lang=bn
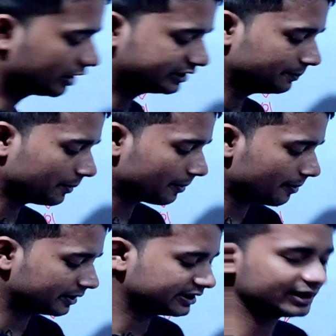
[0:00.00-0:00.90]
তাহলে
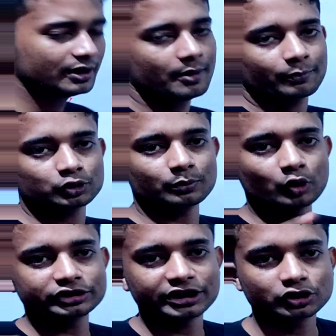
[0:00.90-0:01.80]
সিম্পলভাবে আমাদের প্রথম
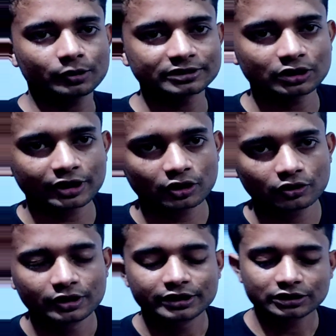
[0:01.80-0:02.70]
কোয়েশ্চেনটি সমাধান হয়ে গেল
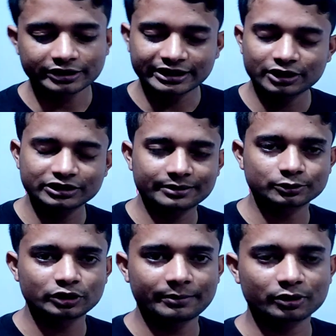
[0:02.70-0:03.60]
তাহলে দেখানো যাক
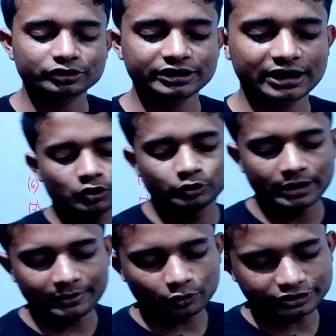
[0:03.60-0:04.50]
এবার দুই নম্বর কোয়েশ্চেনটা
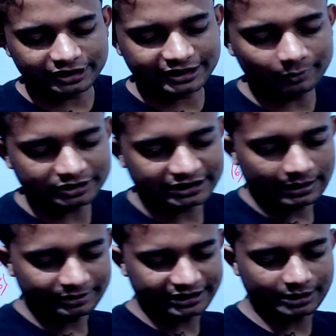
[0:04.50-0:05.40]
দুই নম্বর কোয়েশ্চেনটি কি বলছে
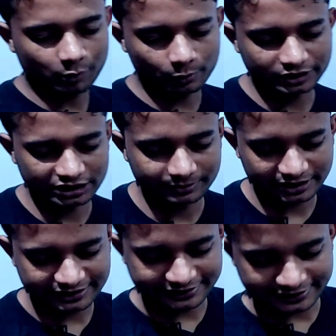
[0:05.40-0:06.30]
আমাদের একটি বহুপতি
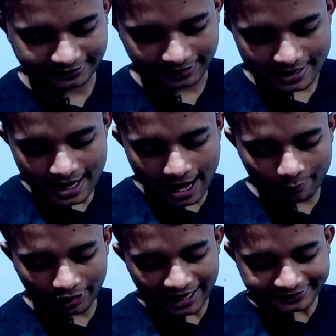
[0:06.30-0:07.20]
রেশমালা দিয়ে দিয়েছে
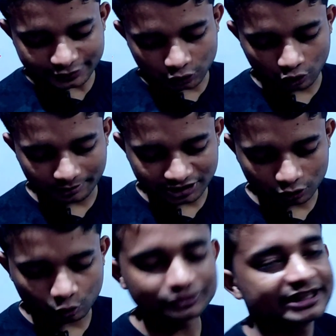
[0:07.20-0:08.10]
এবং একটি শূন্য
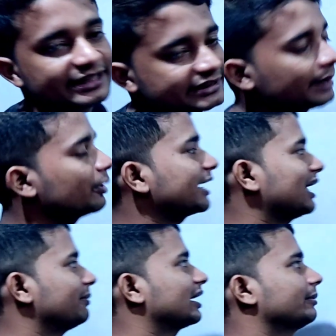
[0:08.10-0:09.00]
আমাদের টু দিয়ে দিয়েছে এবং
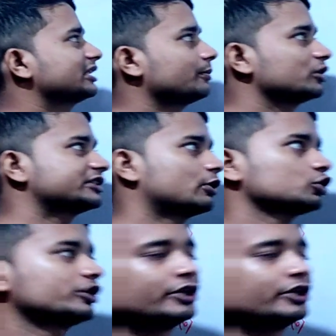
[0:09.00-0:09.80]
কের মান আমাদের বলছে কত